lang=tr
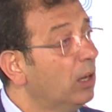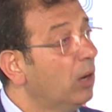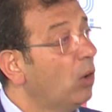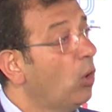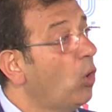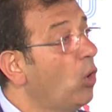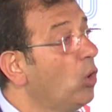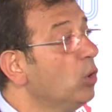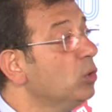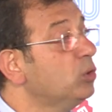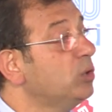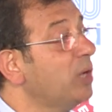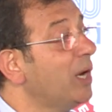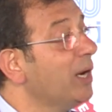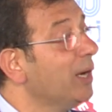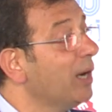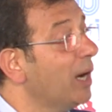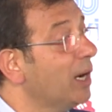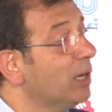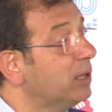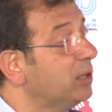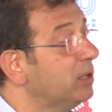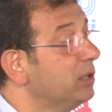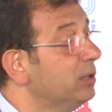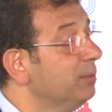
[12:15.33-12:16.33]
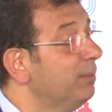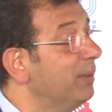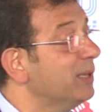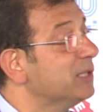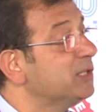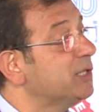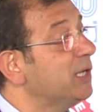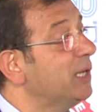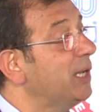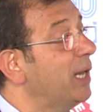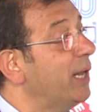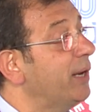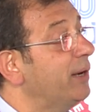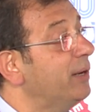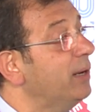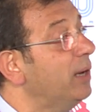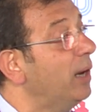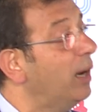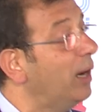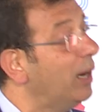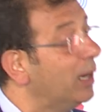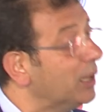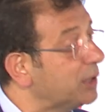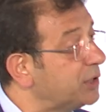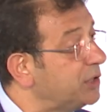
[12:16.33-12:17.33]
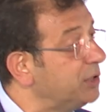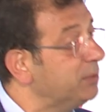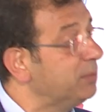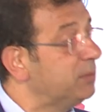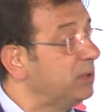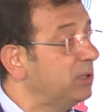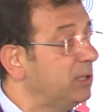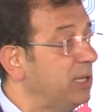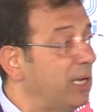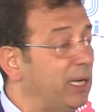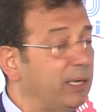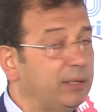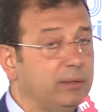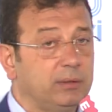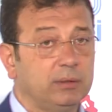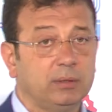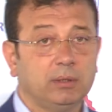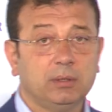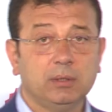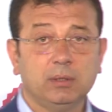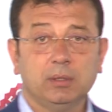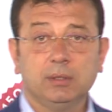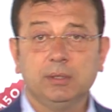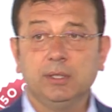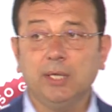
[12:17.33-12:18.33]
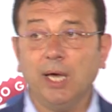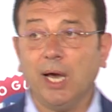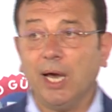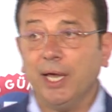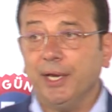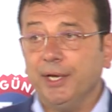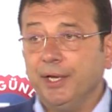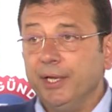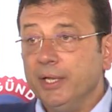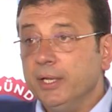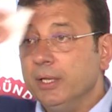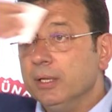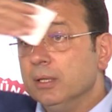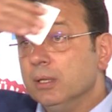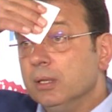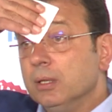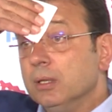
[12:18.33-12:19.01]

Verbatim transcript: ortak akıl masalarına hakim kılan, yani